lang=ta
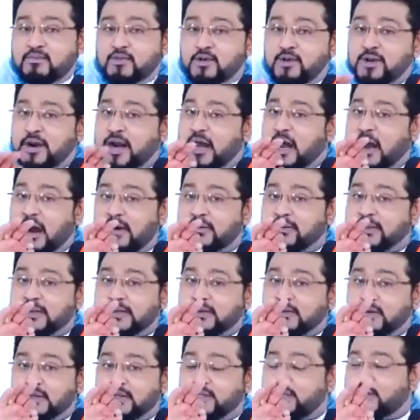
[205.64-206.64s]
மூணாவது
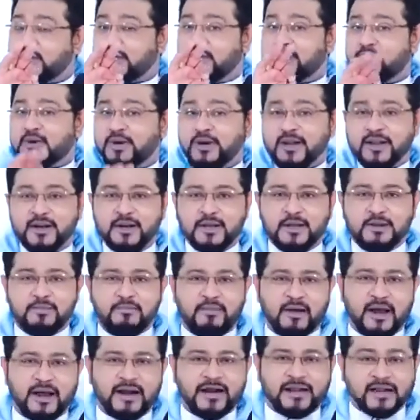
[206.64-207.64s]
விஷயம் ஒன்று இருக்கு
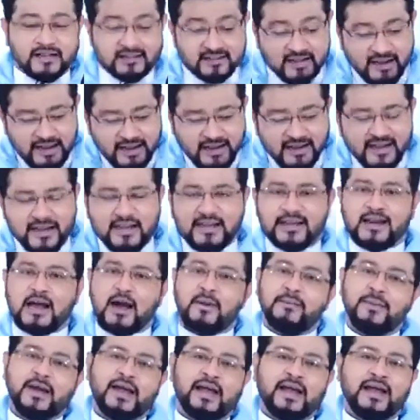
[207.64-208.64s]
பாருங்க அதான் இன்னைக்கு
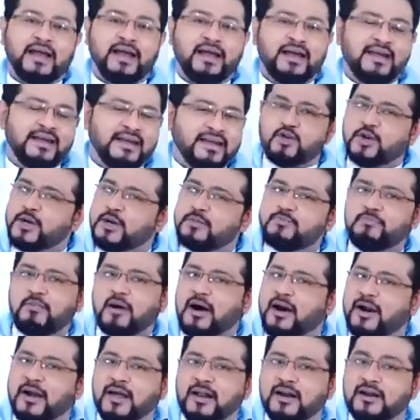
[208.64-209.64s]
நாம
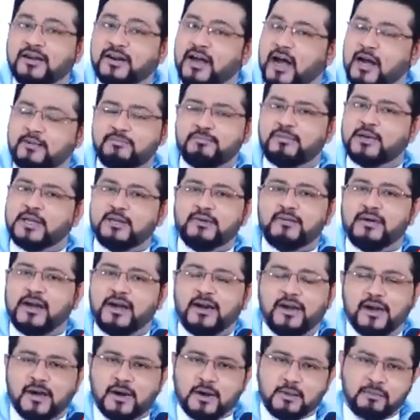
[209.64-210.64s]
திருப்பாடல் நாற்பது
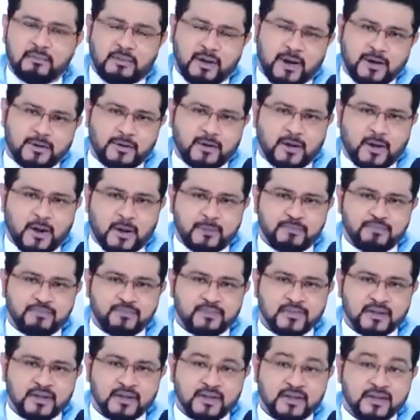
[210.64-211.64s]
வழியாக பார்க்கிறோம்
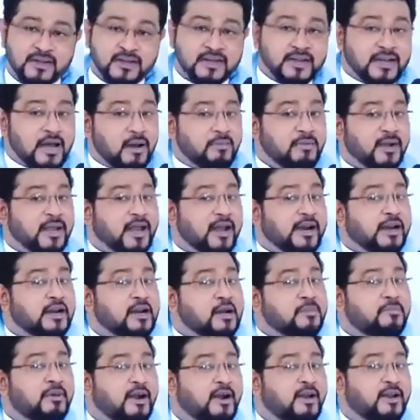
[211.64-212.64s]
நாம
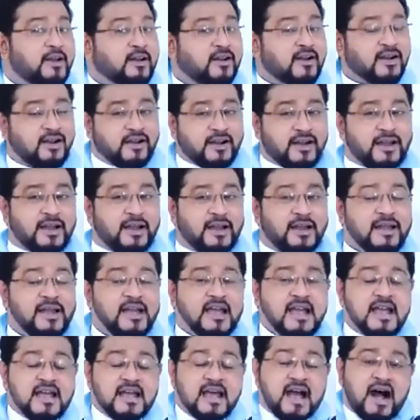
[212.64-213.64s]
என்ன படிக்கிறாங்க
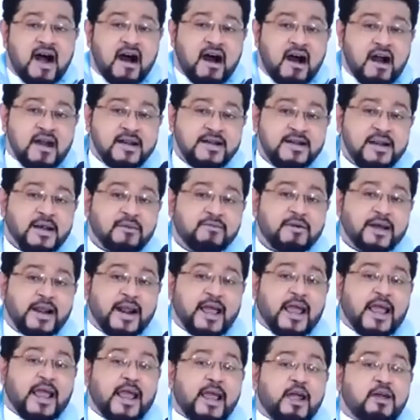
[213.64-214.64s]

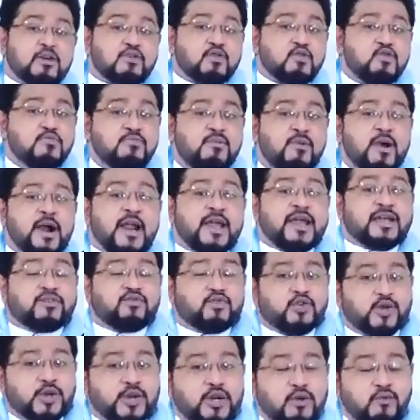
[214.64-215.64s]
ஆண்டவரே உம்முடைய
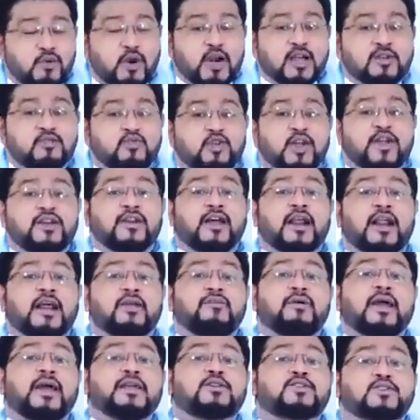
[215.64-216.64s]
திருவிழத்தை
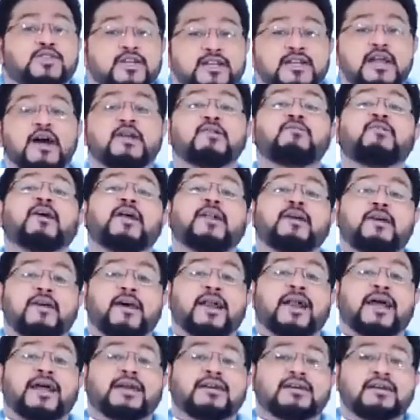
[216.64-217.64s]
நிறைவேற்ற நான்
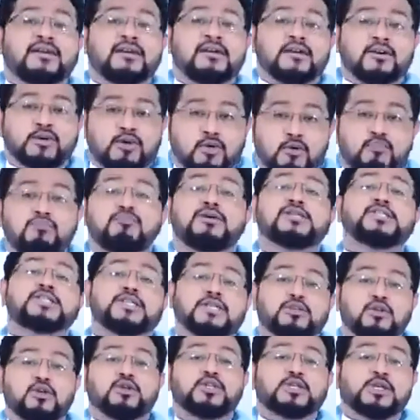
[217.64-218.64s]
வருகிறேன் ரொம்ப
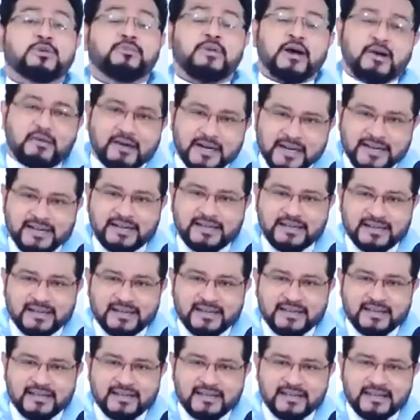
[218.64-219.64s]
சந்தோஷமா வர்றேன்
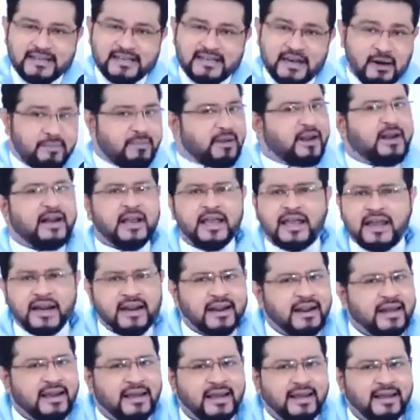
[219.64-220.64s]
அப்படின்னா
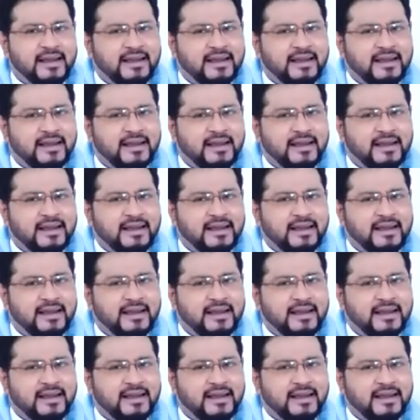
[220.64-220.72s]
என்ன